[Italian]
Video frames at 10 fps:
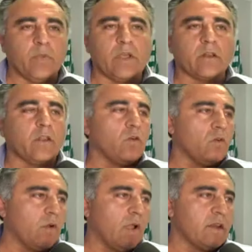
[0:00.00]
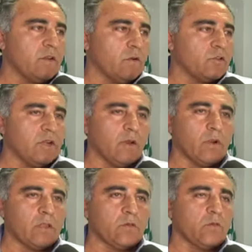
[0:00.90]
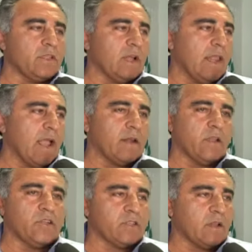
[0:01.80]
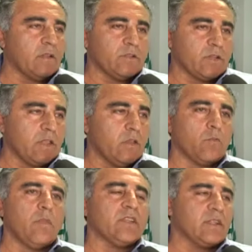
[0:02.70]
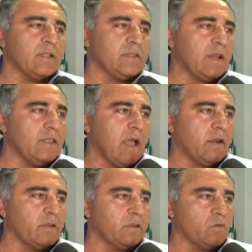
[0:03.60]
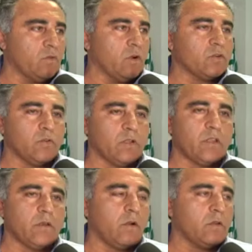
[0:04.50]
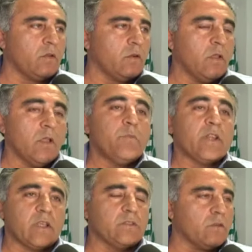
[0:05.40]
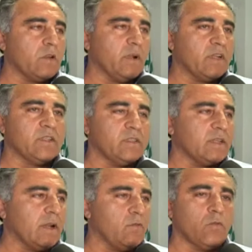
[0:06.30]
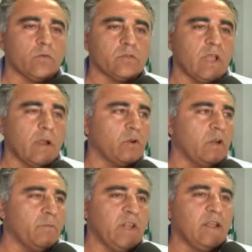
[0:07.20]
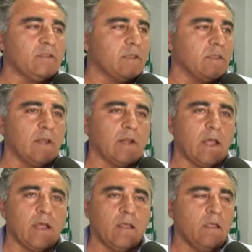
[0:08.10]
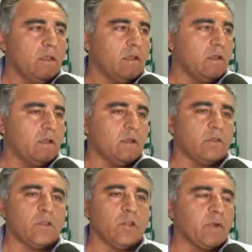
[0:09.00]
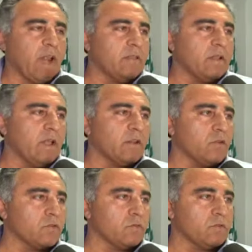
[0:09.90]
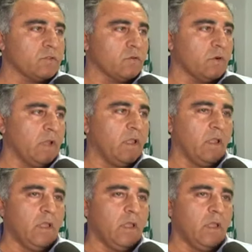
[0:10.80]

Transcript: per ricollocare i nostri lavoratori italiani e, stra e stranieri ormai stanziali da anni sul nostro territorio perché sono rimasti senza lavoro. Siamo nell'imminenza eh, di riprendere la ricostruzione produzione